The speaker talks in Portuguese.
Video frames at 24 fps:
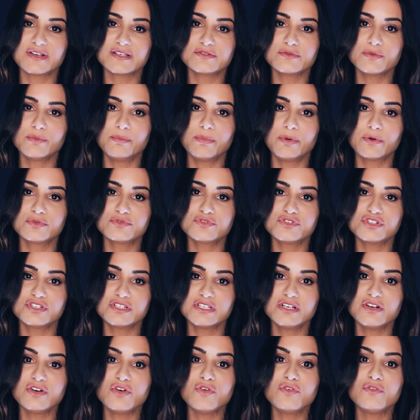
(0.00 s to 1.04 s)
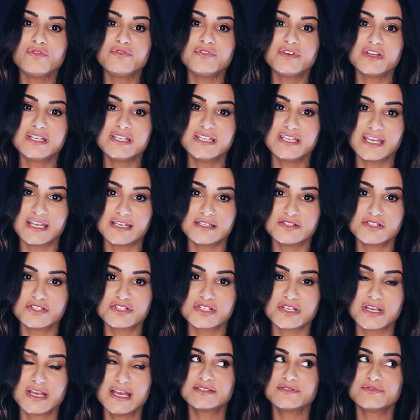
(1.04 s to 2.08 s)
faz um post
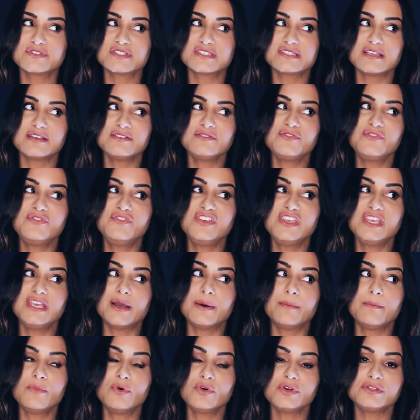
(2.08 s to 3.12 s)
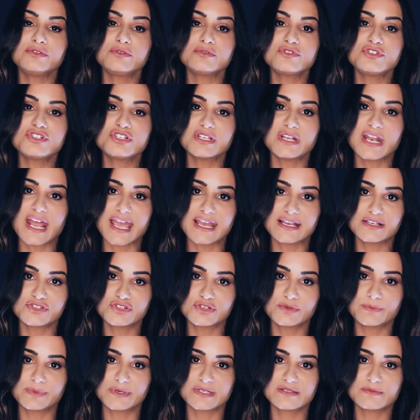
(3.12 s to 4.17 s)
inconveniente, se você envia muito
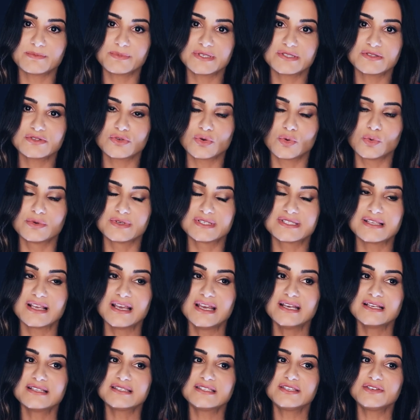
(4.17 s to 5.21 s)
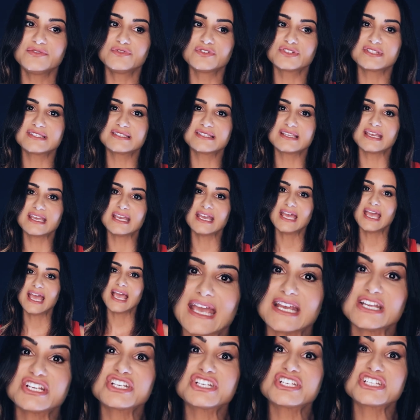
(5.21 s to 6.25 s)
direct para as pessoas, se você é